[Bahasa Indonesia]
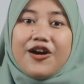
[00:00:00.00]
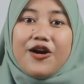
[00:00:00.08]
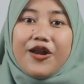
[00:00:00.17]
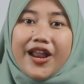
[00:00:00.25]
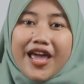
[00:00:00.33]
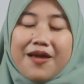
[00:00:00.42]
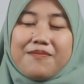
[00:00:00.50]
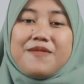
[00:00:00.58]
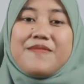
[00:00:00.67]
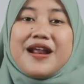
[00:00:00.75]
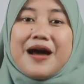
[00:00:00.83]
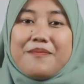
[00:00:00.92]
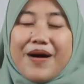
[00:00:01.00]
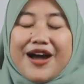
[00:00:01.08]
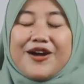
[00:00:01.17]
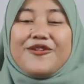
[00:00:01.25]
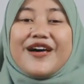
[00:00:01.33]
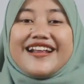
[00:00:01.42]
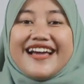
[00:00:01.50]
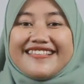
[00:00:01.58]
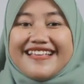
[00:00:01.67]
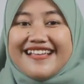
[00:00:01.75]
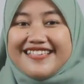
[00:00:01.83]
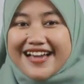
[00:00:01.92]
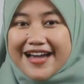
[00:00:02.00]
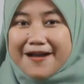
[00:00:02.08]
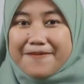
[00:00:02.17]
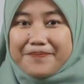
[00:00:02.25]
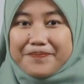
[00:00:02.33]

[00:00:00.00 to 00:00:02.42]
oleh beberapa keluarga saja.